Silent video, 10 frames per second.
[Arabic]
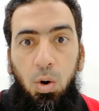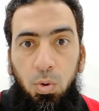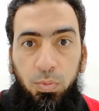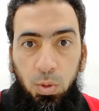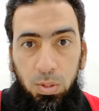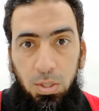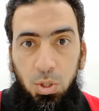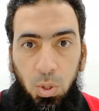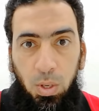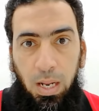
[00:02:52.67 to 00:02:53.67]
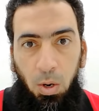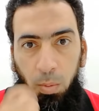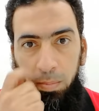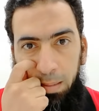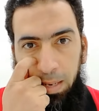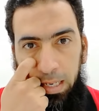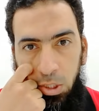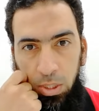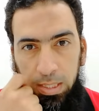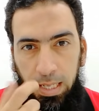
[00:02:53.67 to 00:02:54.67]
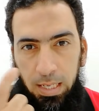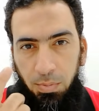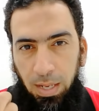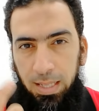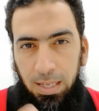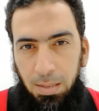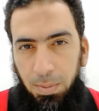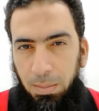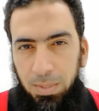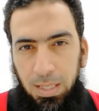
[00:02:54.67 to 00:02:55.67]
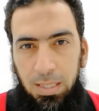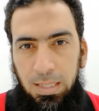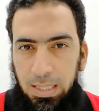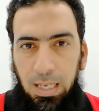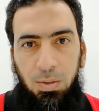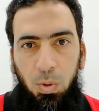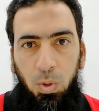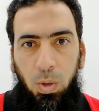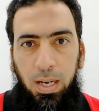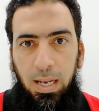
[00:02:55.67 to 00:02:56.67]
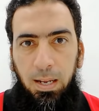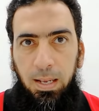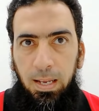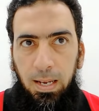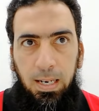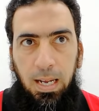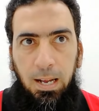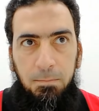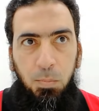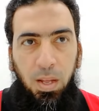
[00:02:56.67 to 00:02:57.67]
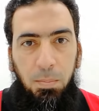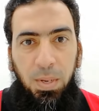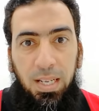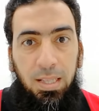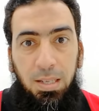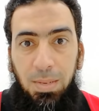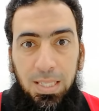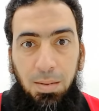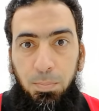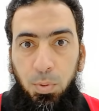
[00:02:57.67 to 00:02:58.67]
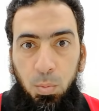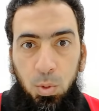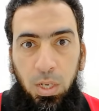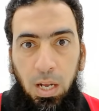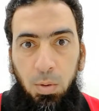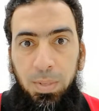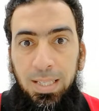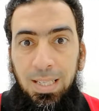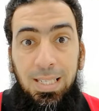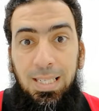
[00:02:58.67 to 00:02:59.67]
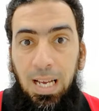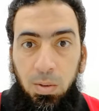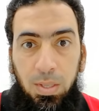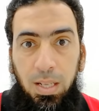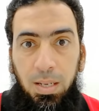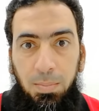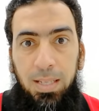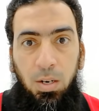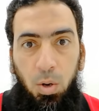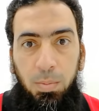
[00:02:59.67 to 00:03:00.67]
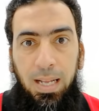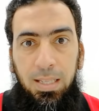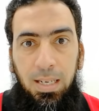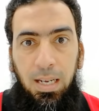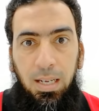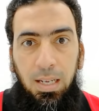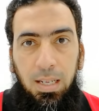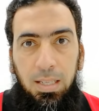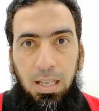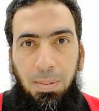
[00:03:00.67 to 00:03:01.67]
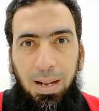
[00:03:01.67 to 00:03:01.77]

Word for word: وفي نص الشغل قال لهم لا معلش اصل احنا في عندنا بارامترز نسينا نقول لكم عليها ايه احنا بندي مثلا بروموشن او بندي ديسكاونت لبعض العملاء عندنا طب